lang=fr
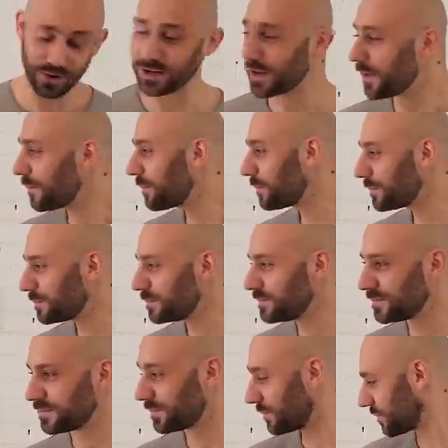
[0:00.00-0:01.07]
là
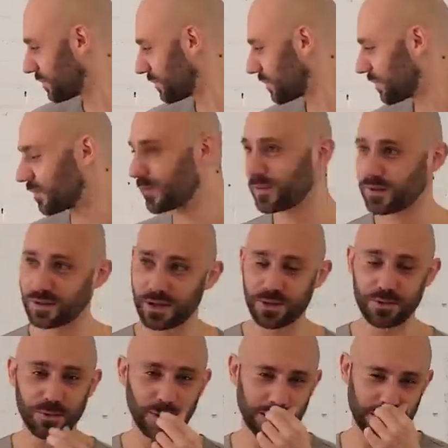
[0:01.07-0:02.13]
Il a
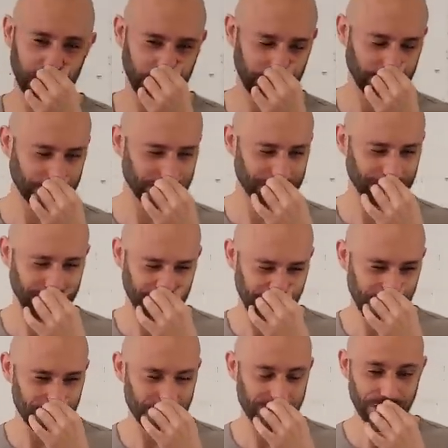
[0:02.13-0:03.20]
dû partir.
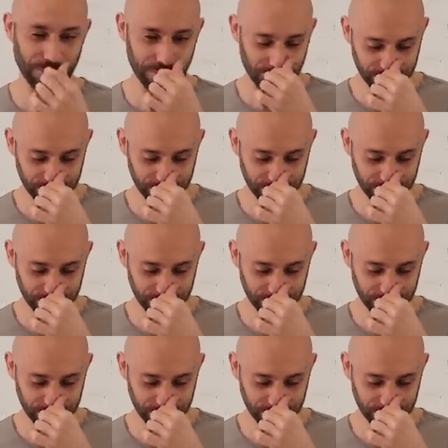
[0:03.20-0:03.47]
Ah le salaud